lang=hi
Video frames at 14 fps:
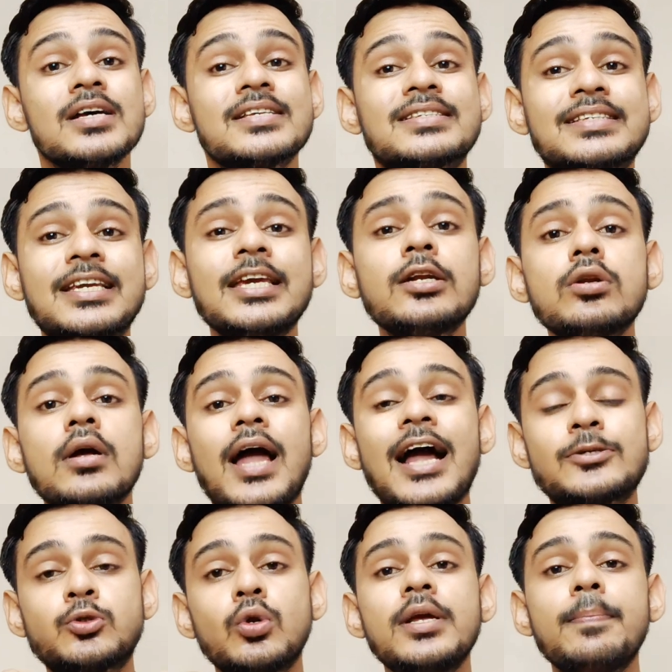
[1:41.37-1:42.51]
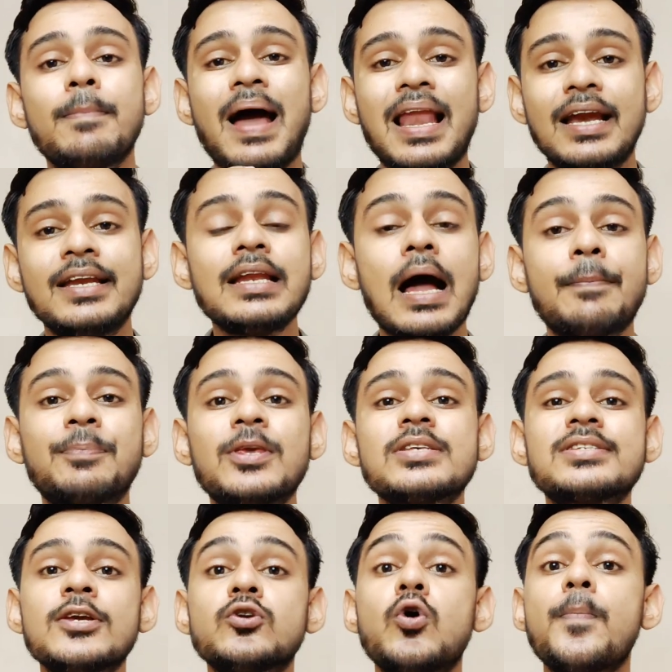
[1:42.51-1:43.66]
स्किन एक्चुअली मेलेनिन आपकी
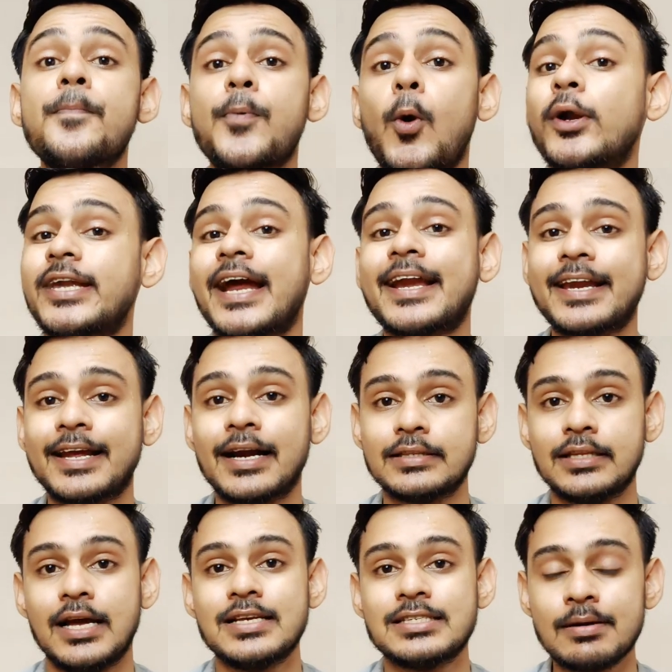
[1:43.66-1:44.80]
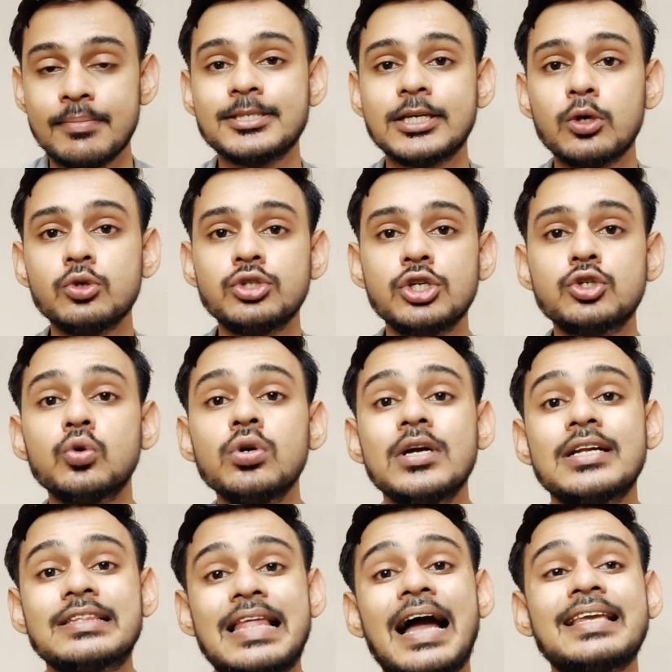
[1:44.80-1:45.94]
स्किन को प्रोटेक्ट करता है समझ रहे हो उस चीज को
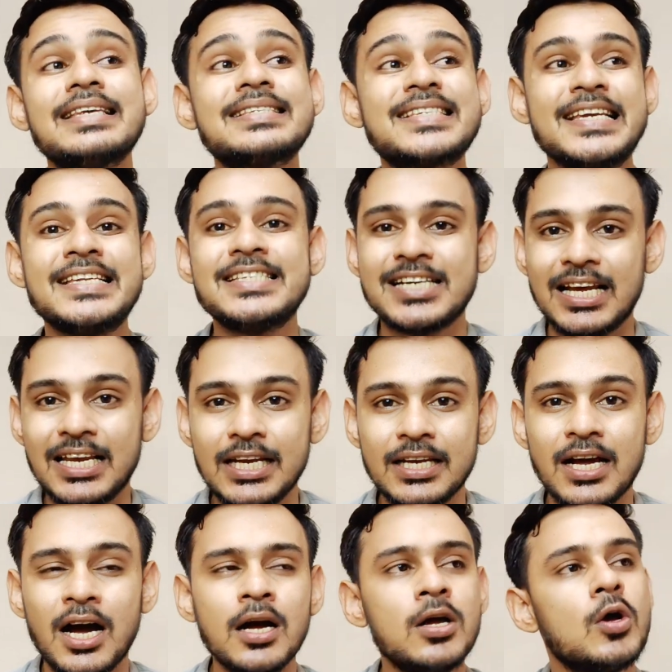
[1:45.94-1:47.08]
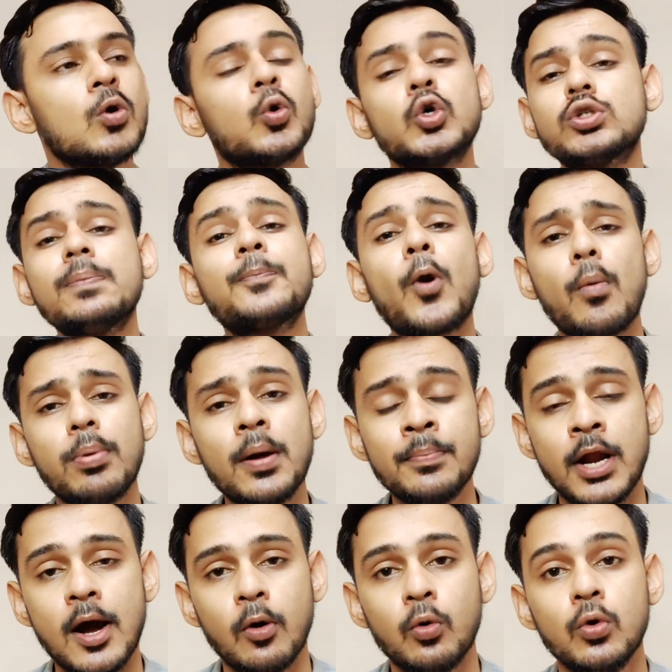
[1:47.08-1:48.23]
ताकि स्किन झले ना कुछ भी प्रॉब्लम ना
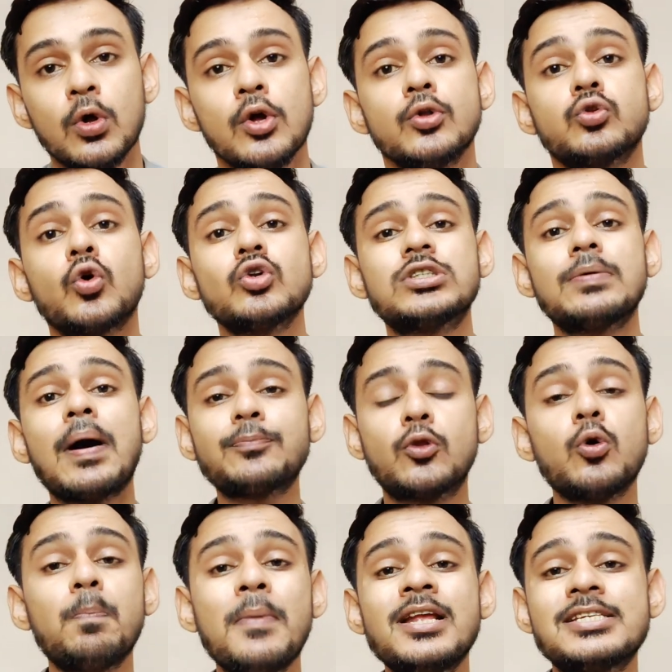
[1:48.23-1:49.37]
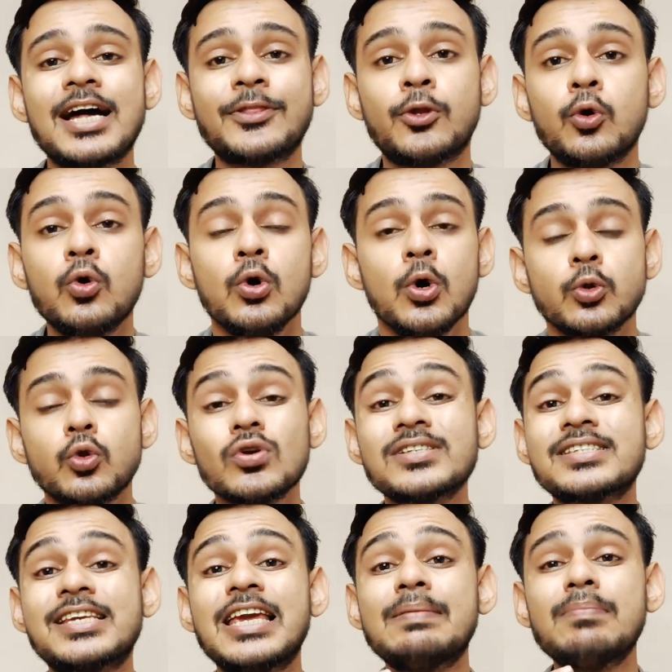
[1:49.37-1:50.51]
हो तो जब आप धूप में जाते हो तो
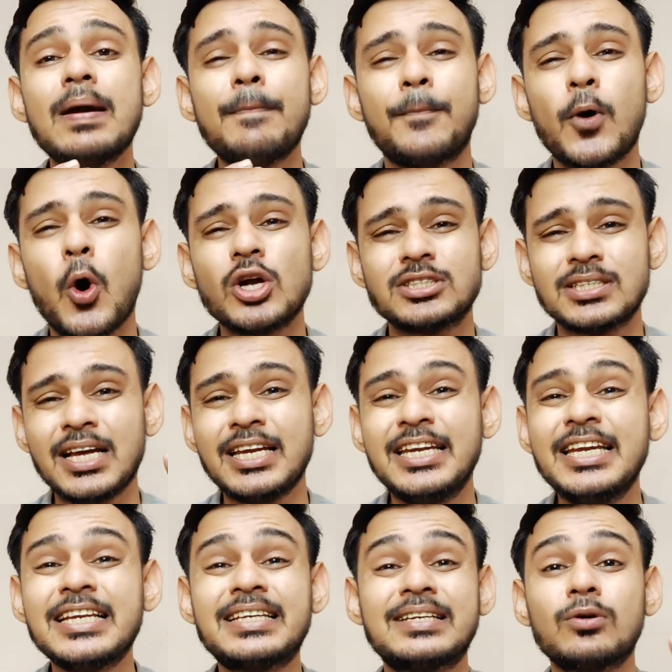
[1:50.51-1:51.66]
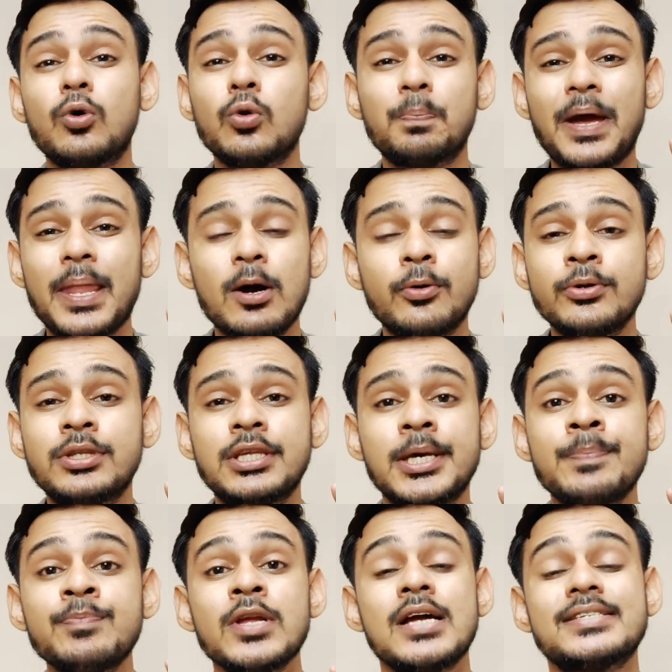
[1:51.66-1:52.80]
स्किन में बहुत ज्यादा हीट हो पैदा होती है
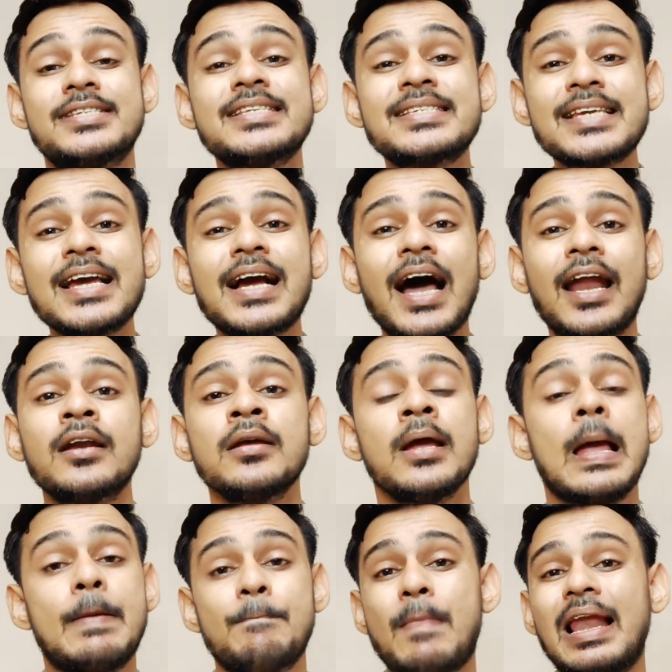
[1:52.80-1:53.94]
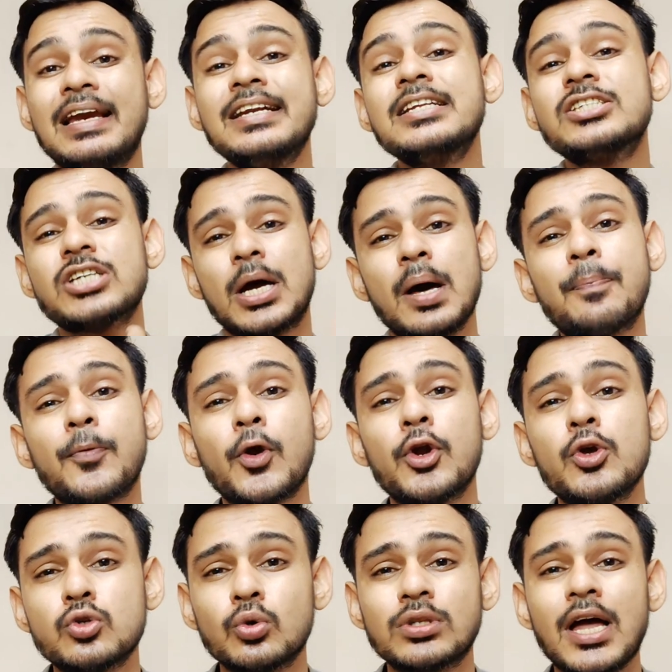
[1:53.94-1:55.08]
जिसके कारण मेलेनिन ज्यादा
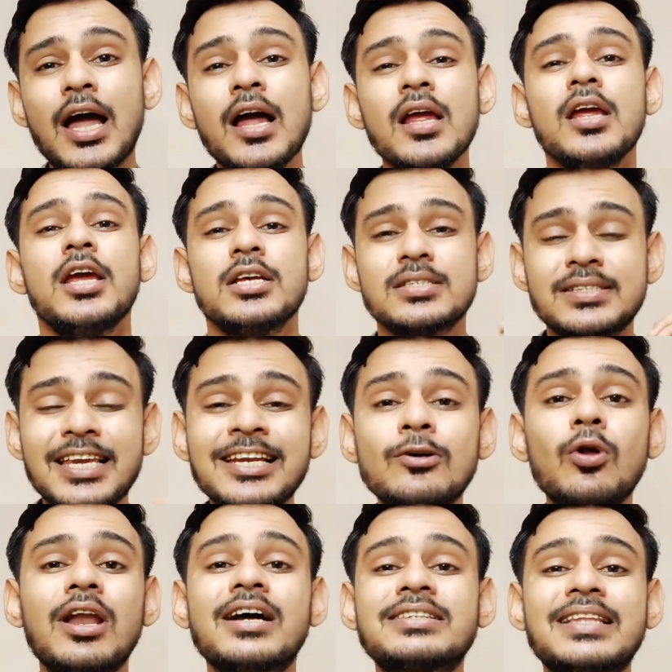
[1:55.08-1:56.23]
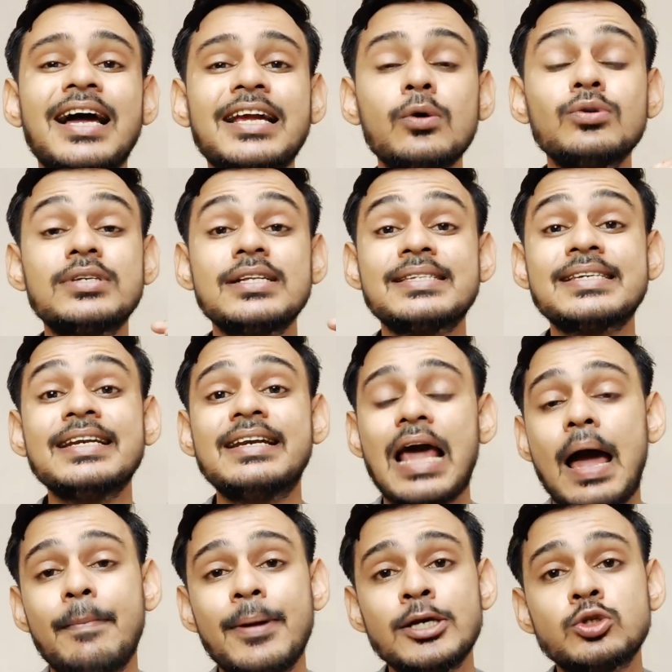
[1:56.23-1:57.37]
प्रोड्यूस होता है स्किन को लगता है कि उनकी स्किन
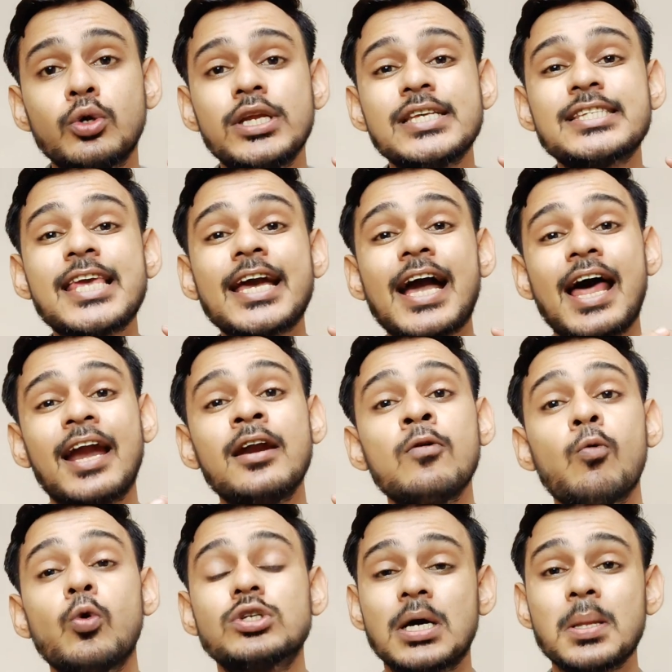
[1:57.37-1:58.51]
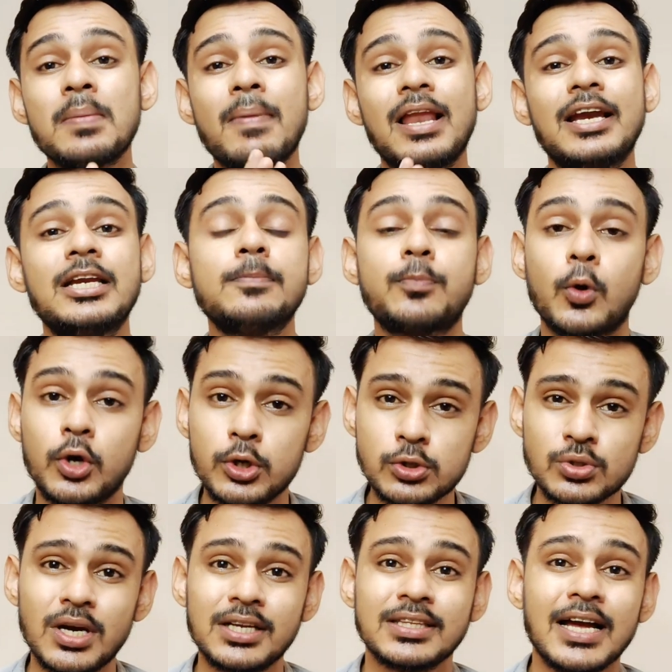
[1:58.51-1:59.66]
डैमेज हो रही है इसके कारण वो ज्यादा मेलेनिन प्रोड्यूस
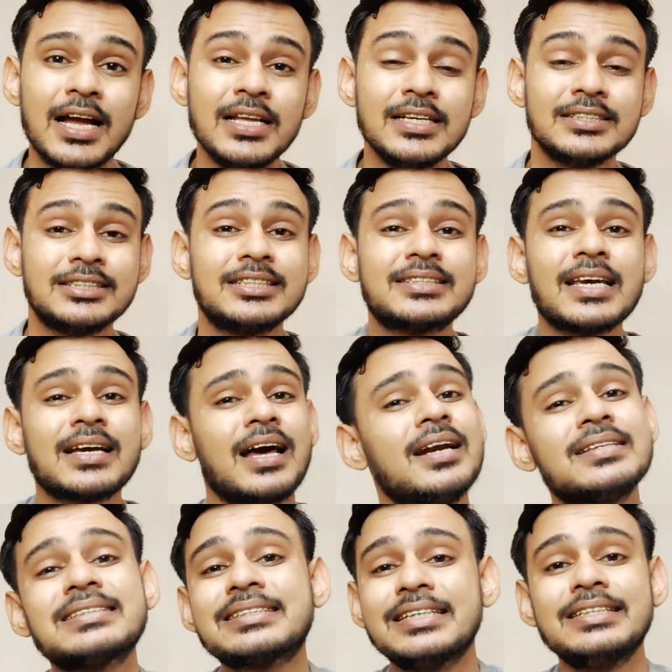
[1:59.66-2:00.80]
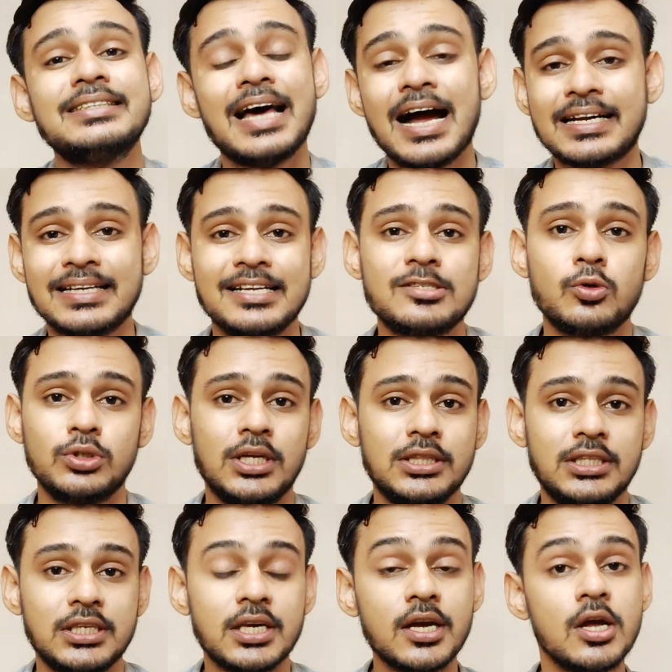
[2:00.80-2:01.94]
करता है जिसके कारण स्किन डार्कनेस हो
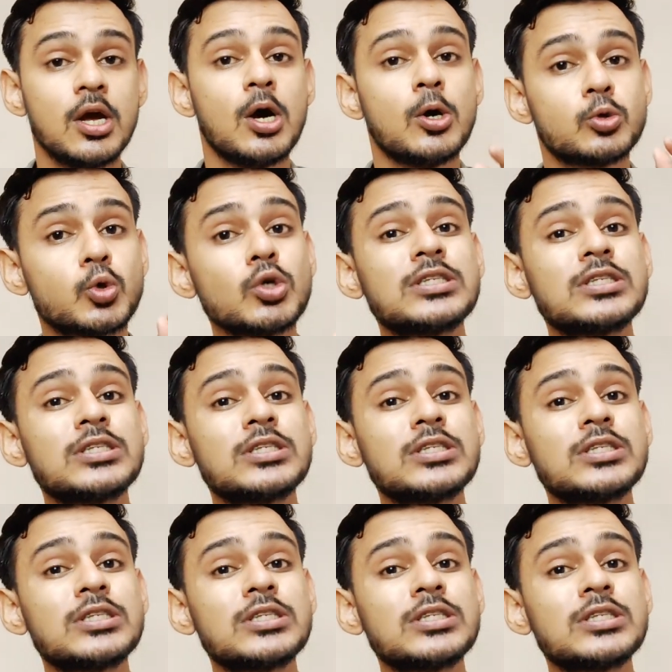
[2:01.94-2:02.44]
जाती है सो so,